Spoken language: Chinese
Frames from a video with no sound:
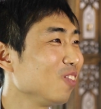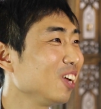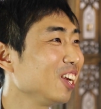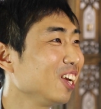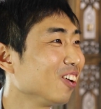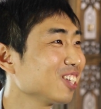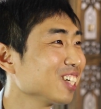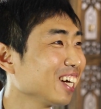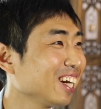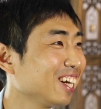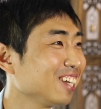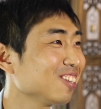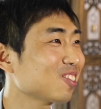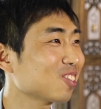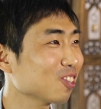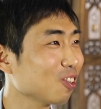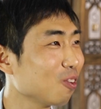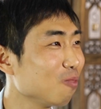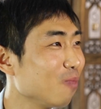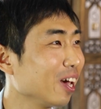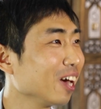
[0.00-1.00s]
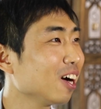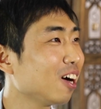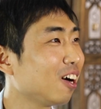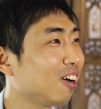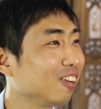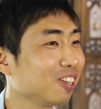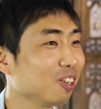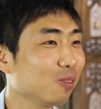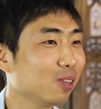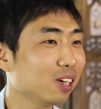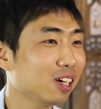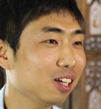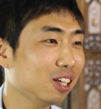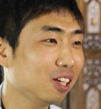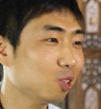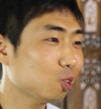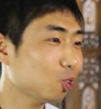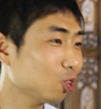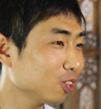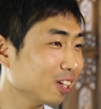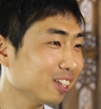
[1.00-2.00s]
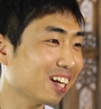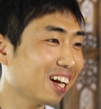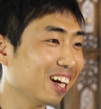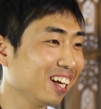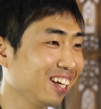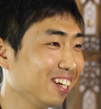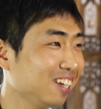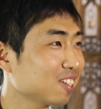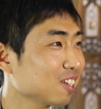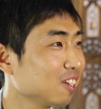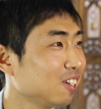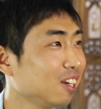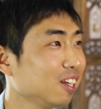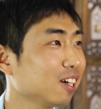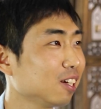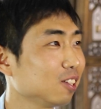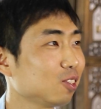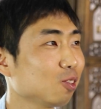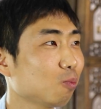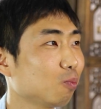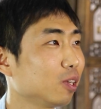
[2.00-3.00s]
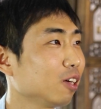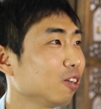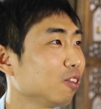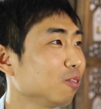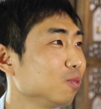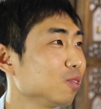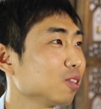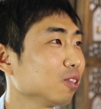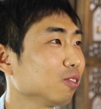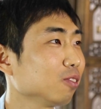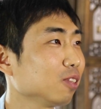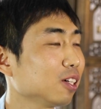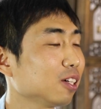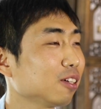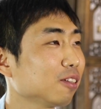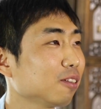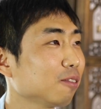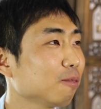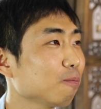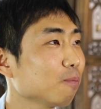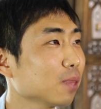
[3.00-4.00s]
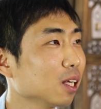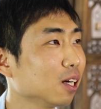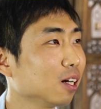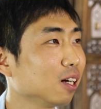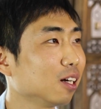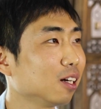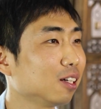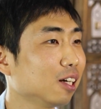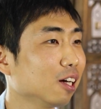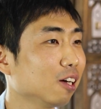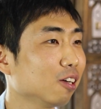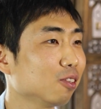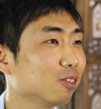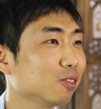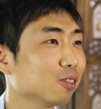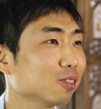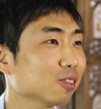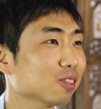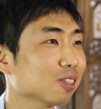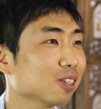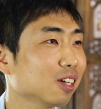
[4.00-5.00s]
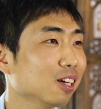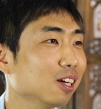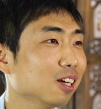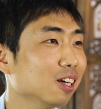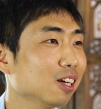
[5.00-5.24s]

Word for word: 对，我们留下来就只有美好，因为一去到那里，医生立刻就不让我们走了。嗯啊，然后。